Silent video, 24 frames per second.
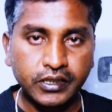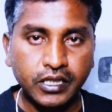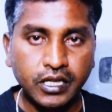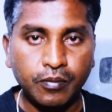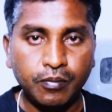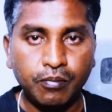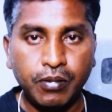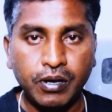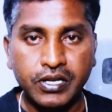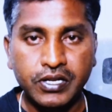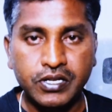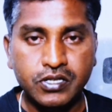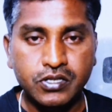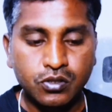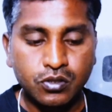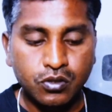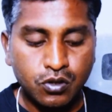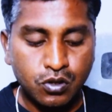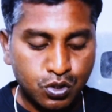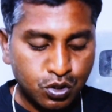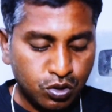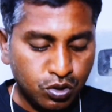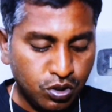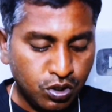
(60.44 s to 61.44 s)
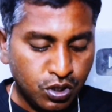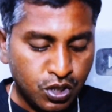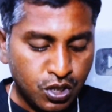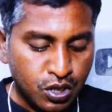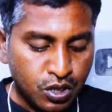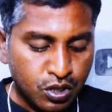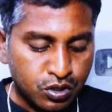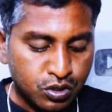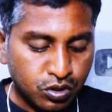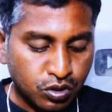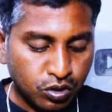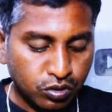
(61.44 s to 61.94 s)
అయితే అప్లై చేసుకోవచ్చు
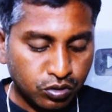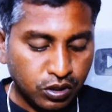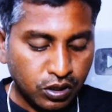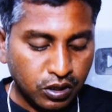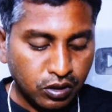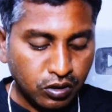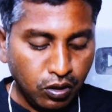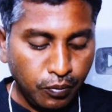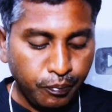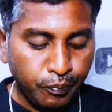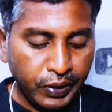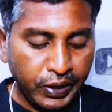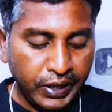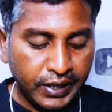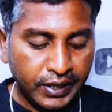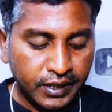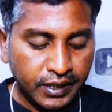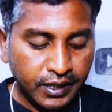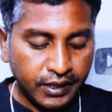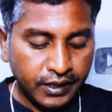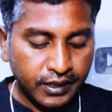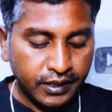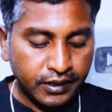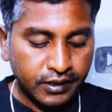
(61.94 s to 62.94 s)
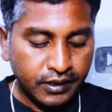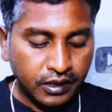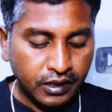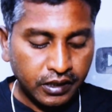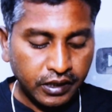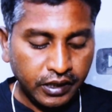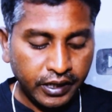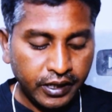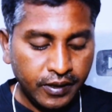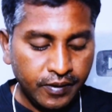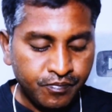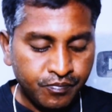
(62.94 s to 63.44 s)
సో దీంట్లో మెయిన్గా
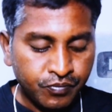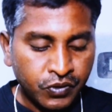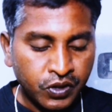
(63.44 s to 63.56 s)
ఏంటంటే